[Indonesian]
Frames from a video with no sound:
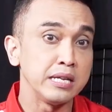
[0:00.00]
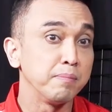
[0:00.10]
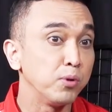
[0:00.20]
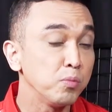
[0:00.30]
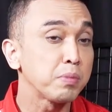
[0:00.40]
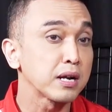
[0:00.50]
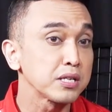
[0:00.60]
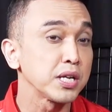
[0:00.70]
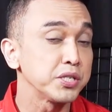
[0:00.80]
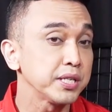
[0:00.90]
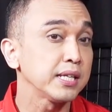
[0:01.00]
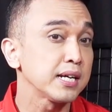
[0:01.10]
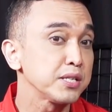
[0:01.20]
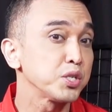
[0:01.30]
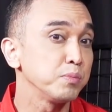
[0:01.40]
yang belum pernah saya
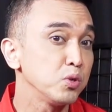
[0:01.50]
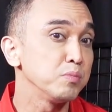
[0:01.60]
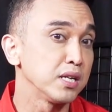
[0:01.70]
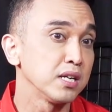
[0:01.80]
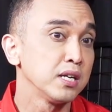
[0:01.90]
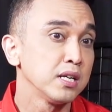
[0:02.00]
ceritakan sebelumnya.